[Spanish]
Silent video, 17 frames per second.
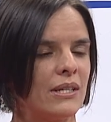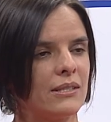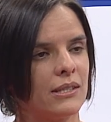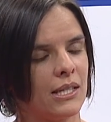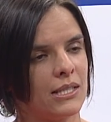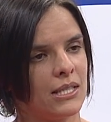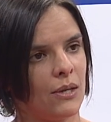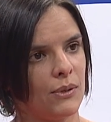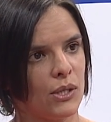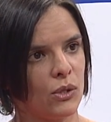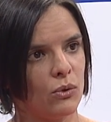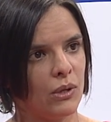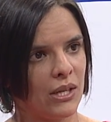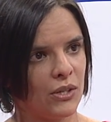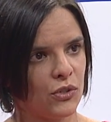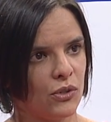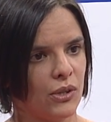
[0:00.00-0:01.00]
estrecha
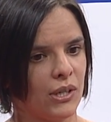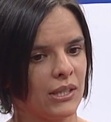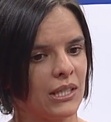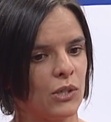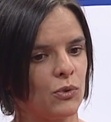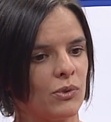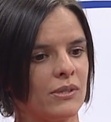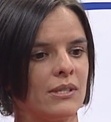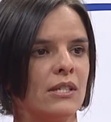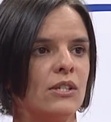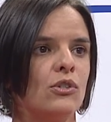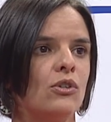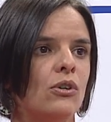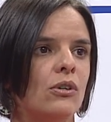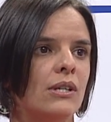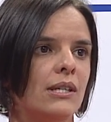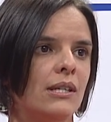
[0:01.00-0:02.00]
vinculación entre
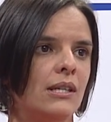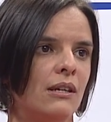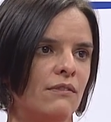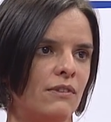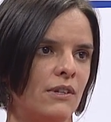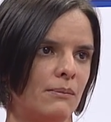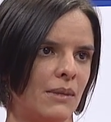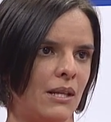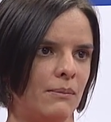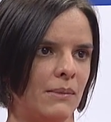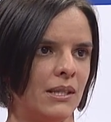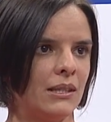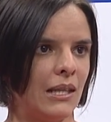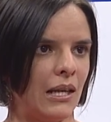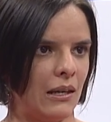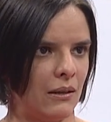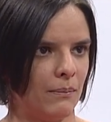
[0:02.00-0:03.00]
suicidio y enfermedad mental,